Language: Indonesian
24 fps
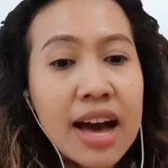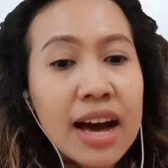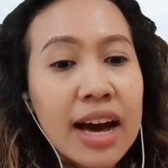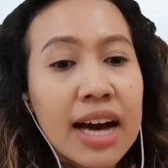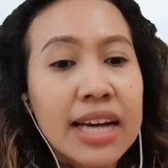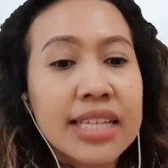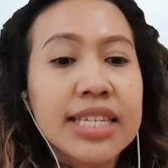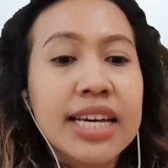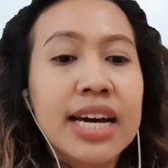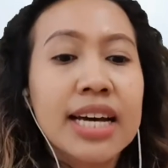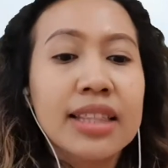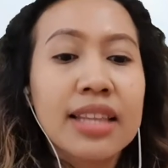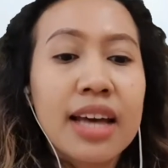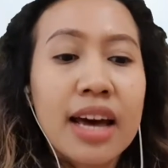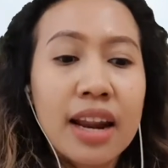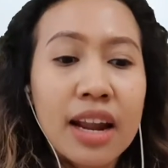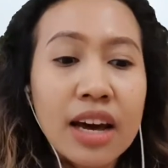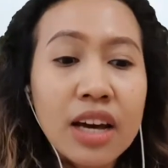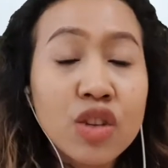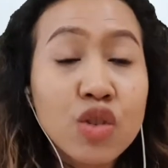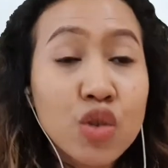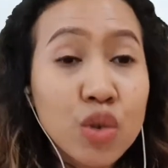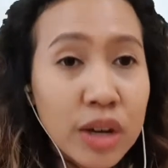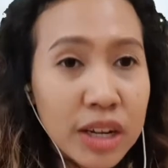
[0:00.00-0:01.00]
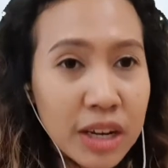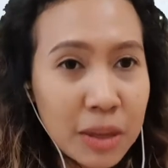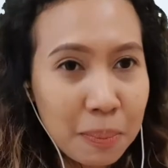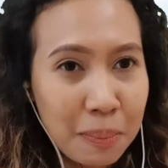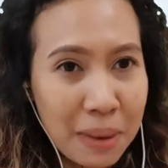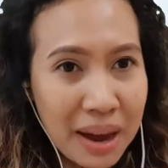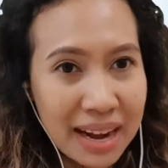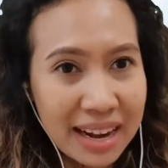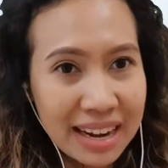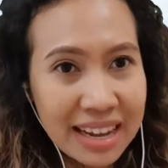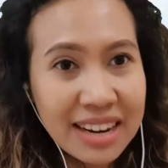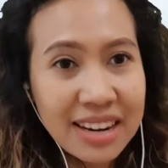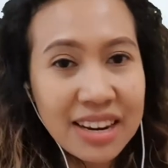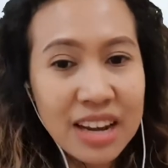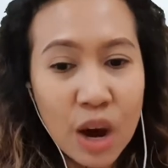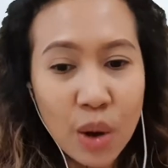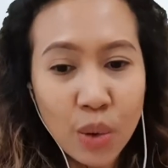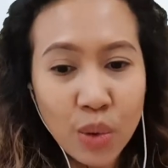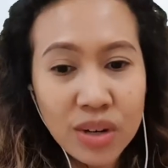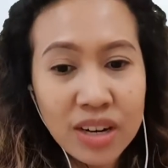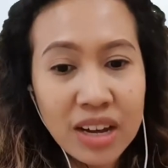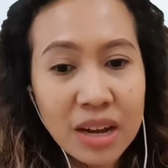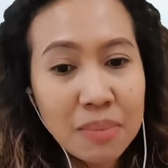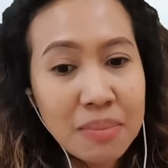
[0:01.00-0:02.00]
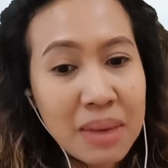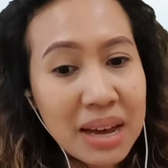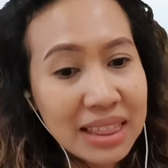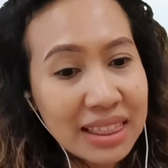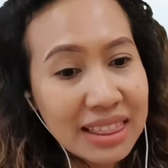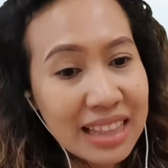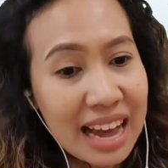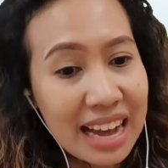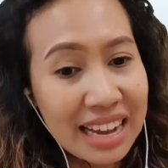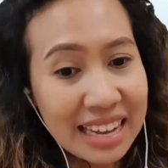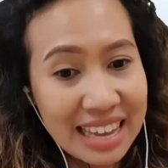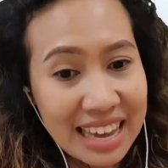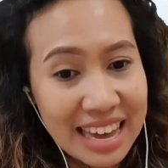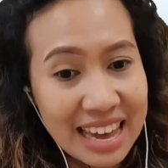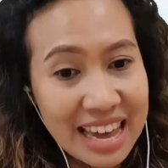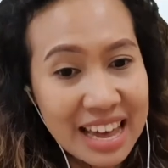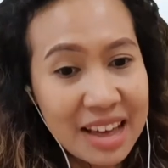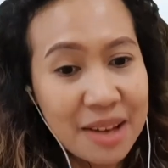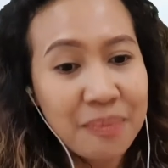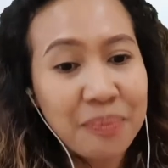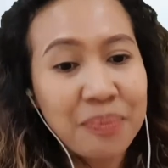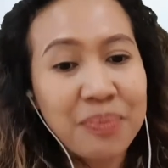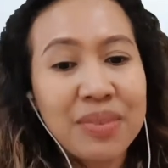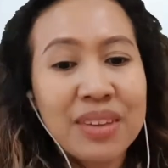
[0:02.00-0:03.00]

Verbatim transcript: kacang tanah juga dipanen daun dan batangnya